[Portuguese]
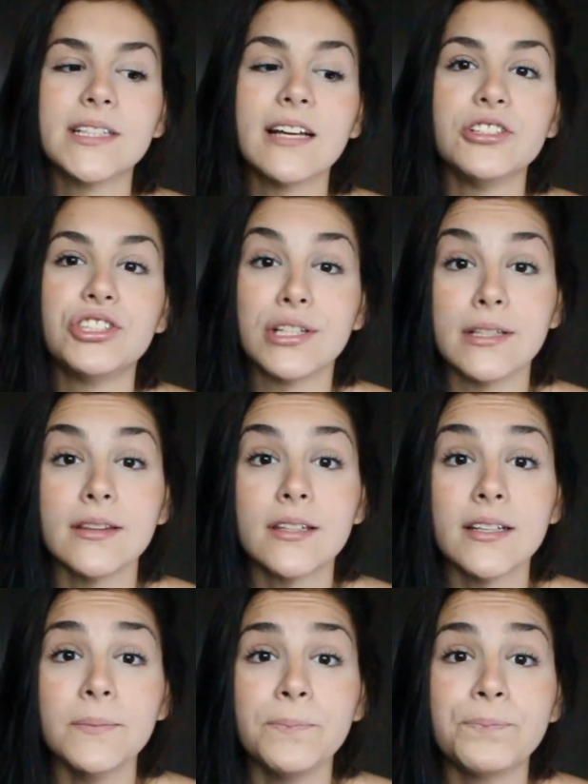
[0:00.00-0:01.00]
da
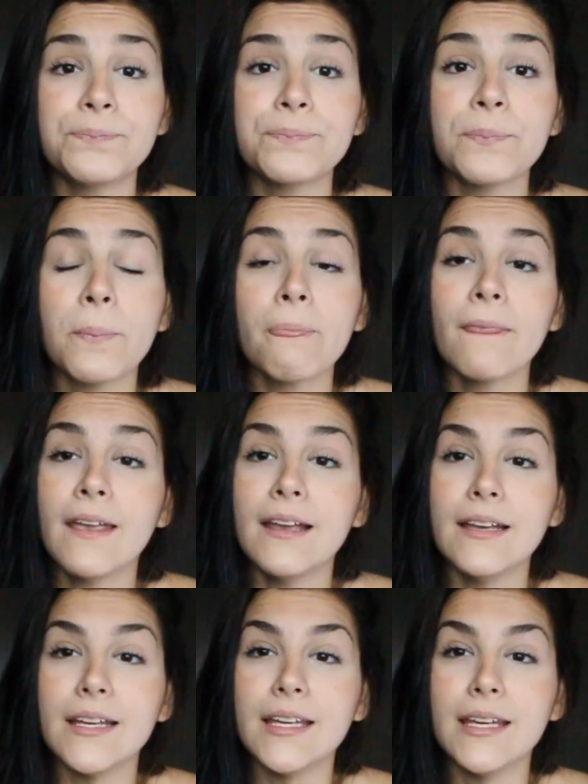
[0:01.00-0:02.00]
janta
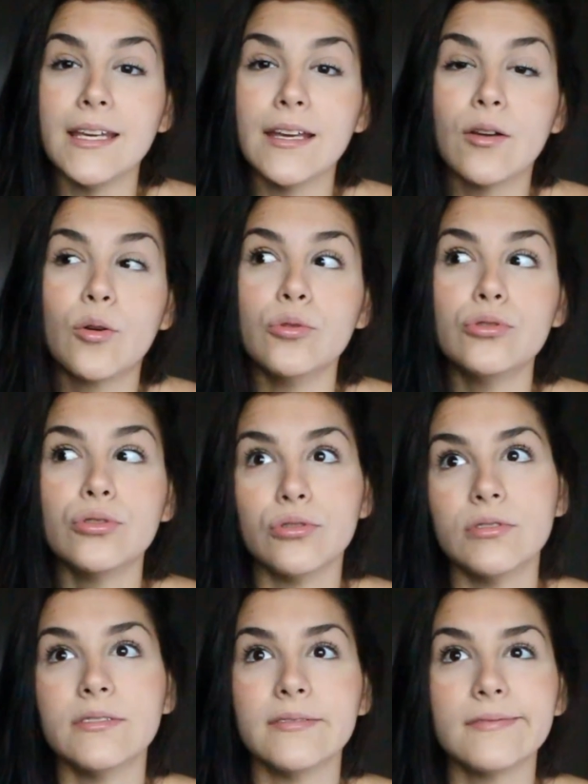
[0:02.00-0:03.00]
e
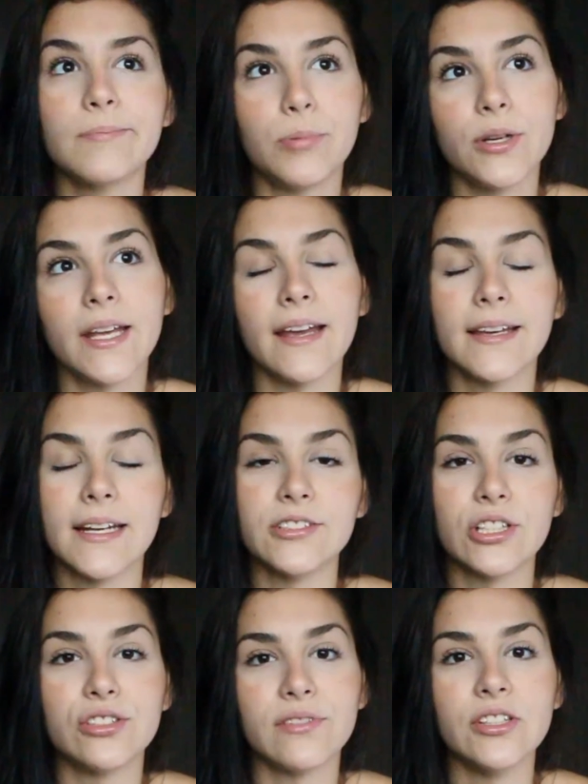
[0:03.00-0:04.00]
culto, porque a
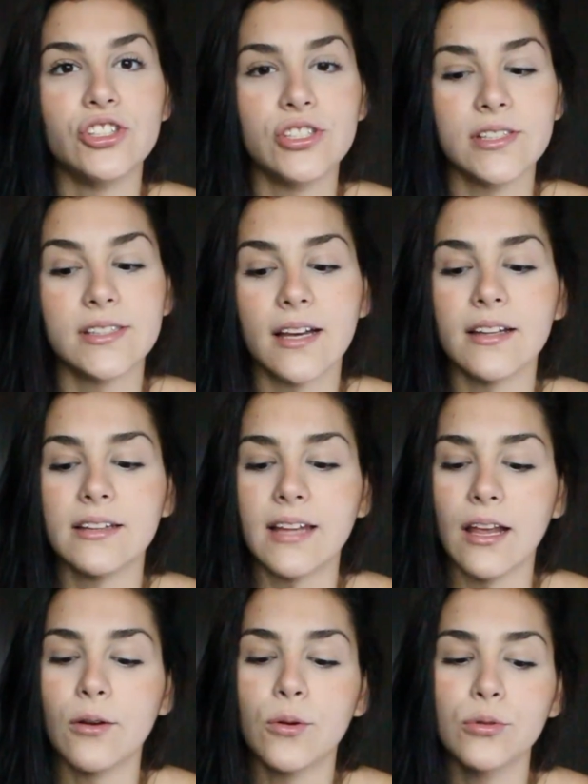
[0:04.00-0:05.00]
igreja adventista
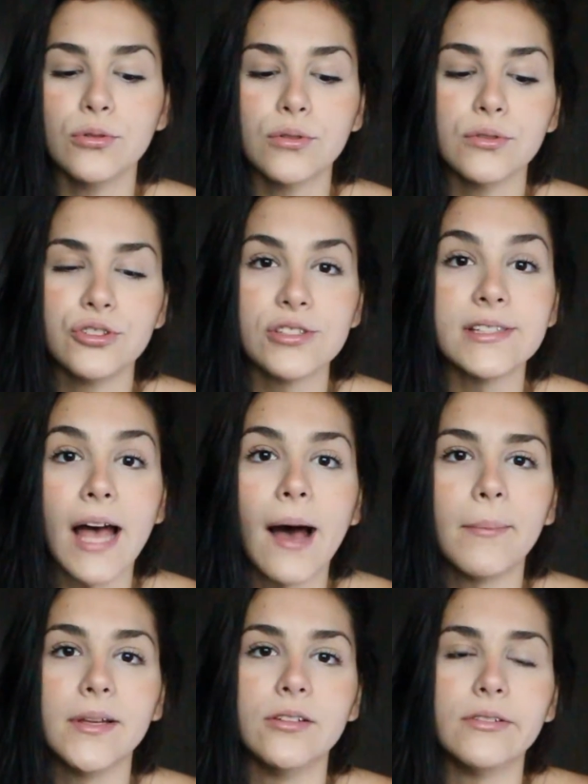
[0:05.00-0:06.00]
tem culto de
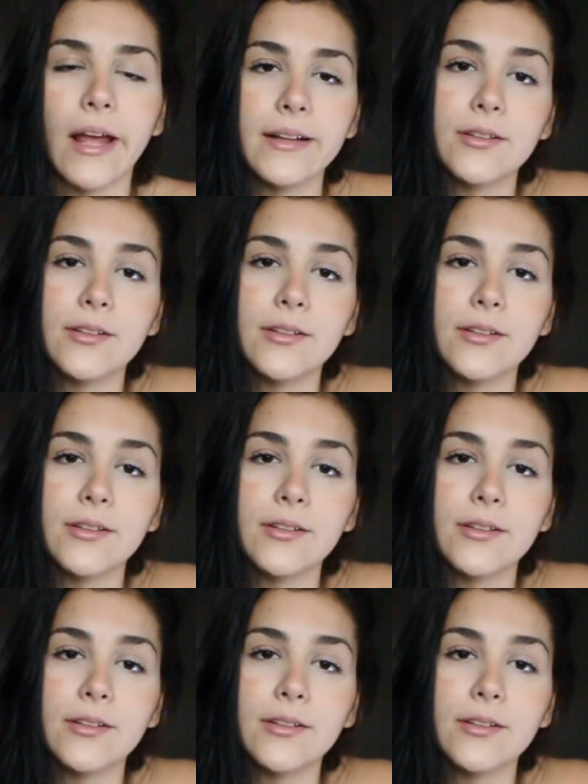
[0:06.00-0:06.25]
sábado, né?